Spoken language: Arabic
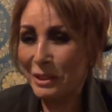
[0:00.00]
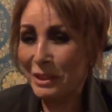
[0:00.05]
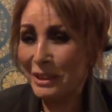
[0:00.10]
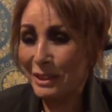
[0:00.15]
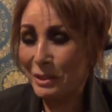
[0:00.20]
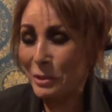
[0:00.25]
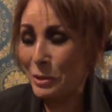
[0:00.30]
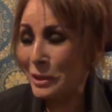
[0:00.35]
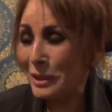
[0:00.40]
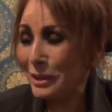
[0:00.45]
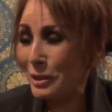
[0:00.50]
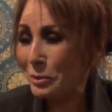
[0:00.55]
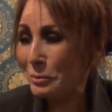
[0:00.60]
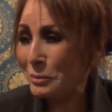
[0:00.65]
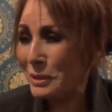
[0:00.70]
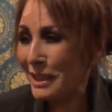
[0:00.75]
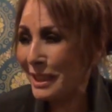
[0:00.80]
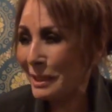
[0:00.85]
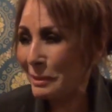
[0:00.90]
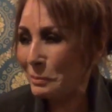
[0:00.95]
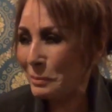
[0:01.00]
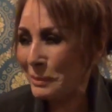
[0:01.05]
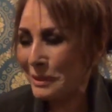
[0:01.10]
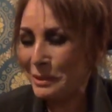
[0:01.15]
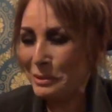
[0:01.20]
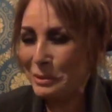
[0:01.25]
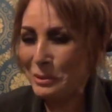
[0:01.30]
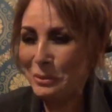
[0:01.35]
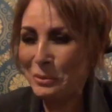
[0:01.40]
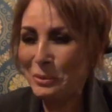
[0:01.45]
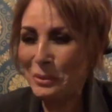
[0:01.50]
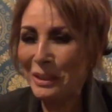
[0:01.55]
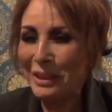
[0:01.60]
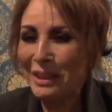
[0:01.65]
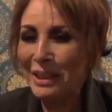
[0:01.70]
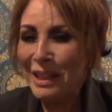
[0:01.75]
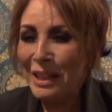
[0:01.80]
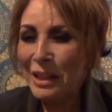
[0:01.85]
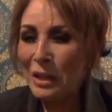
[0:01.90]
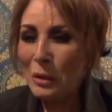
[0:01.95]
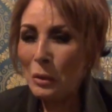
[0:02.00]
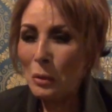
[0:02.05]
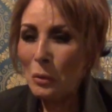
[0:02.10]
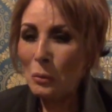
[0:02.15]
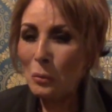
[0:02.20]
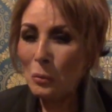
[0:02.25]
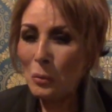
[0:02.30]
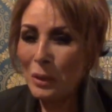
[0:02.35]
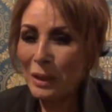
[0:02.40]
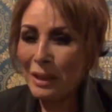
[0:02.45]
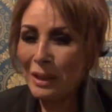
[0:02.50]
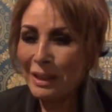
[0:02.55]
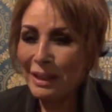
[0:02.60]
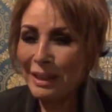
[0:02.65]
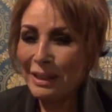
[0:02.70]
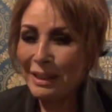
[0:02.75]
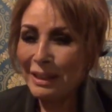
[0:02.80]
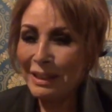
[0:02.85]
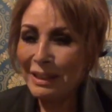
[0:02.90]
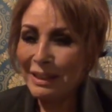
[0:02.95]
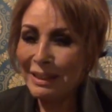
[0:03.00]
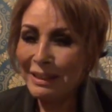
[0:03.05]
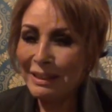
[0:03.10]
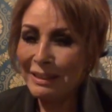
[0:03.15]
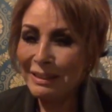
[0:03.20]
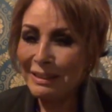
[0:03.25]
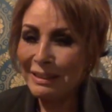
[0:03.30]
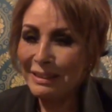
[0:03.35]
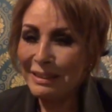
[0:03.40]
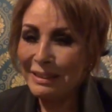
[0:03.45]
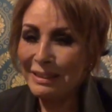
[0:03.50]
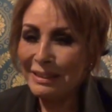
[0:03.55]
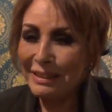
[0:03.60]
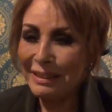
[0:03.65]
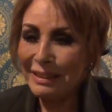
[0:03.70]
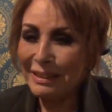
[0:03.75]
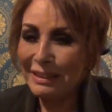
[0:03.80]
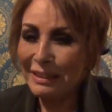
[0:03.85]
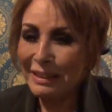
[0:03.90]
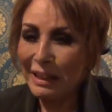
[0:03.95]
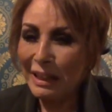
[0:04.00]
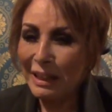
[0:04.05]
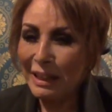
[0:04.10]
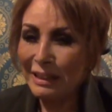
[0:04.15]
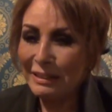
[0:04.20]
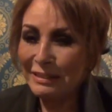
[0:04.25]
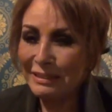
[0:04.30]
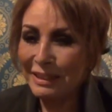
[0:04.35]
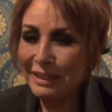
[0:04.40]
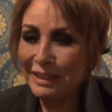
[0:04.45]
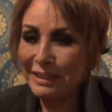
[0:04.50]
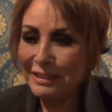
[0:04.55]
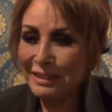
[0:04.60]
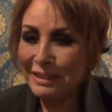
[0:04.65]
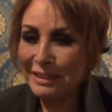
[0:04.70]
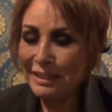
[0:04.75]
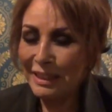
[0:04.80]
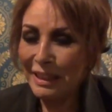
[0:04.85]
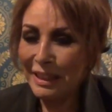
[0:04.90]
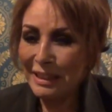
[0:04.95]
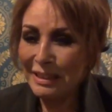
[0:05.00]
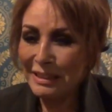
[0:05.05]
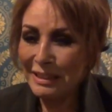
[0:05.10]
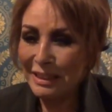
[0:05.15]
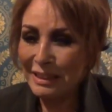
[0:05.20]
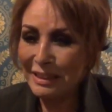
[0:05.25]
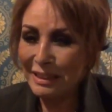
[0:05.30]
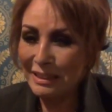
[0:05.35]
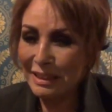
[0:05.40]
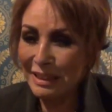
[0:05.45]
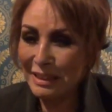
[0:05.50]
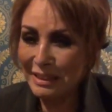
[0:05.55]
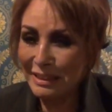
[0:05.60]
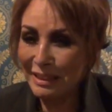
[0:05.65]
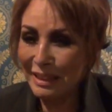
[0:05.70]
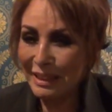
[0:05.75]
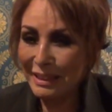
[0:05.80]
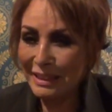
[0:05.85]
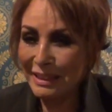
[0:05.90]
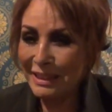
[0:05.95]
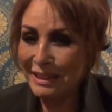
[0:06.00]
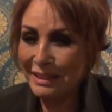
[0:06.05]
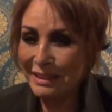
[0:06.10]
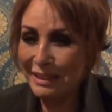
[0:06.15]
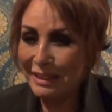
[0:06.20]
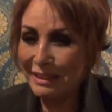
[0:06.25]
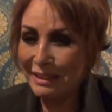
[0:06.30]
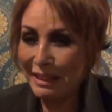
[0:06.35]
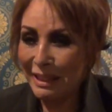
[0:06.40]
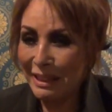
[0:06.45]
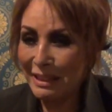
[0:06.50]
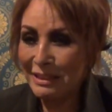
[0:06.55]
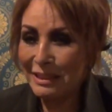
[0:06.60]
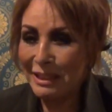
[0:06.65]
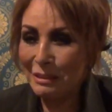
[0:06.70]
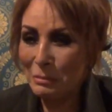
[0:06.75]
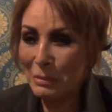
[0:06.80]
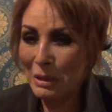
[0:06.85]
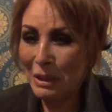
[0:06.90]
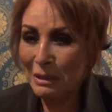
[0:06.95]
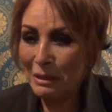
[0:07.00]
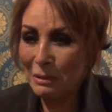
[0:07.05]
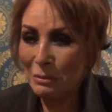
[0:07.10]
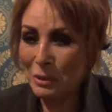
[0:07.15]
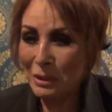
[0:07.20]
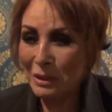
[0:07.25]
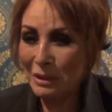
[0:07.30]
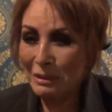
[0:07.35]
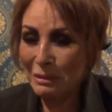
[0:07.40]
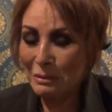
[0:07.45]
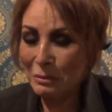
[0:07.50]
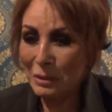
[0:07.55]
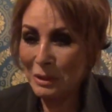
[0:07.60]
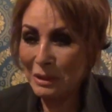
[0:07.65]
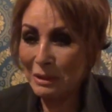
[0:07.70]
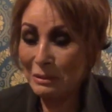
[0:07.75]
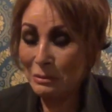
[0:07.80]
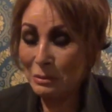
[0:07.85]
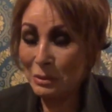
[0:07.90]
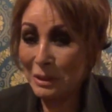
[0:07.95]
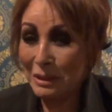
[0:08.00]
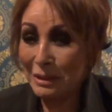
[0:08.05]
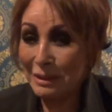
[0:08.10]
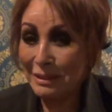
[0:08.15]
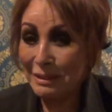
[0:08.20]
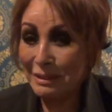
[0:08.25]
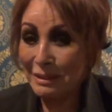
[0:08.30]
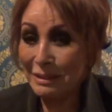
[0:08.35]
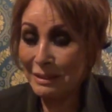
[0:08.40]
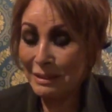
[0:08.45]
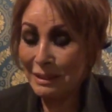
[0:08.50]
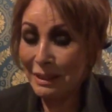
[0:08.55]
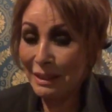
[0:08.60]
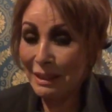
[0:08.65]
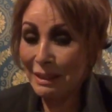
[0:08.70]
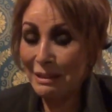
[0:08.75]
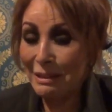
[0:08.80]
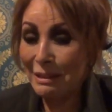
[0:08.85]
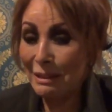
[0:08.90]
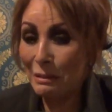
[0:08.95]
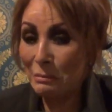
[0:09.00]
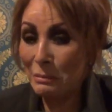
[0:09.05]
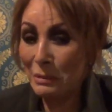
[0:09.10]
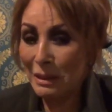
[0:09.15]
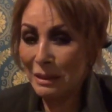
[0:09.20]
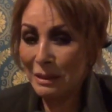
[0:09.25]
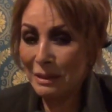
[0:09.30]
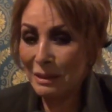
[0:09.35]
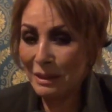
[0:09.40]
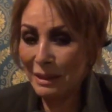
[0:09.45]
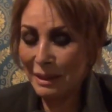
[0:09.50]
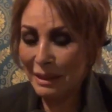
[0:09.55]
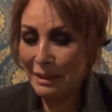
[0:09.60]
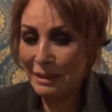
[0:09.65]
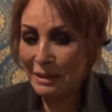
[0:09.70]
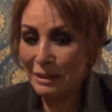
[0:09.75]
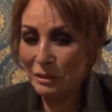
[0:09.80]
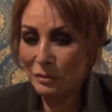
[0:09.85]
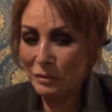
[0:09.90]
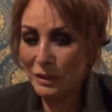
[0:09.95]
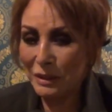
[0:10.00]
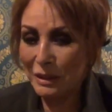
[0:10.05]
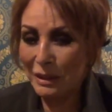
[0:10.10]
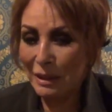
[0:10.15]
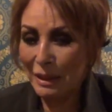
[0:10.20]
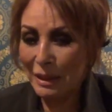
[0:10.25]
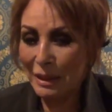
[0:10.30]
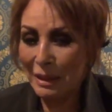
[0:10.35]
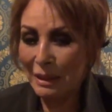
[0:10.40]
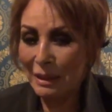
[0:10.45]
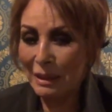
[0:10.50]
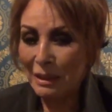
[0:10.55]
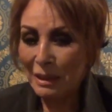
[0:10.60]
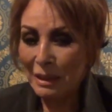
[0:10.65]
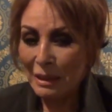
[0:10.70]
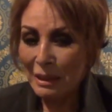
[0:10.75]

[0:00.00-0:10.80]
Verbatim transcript: لكل يوم سبت و واعتقد انها ستستعيد العظمه وال... وال... والقامه اللي كانت فيها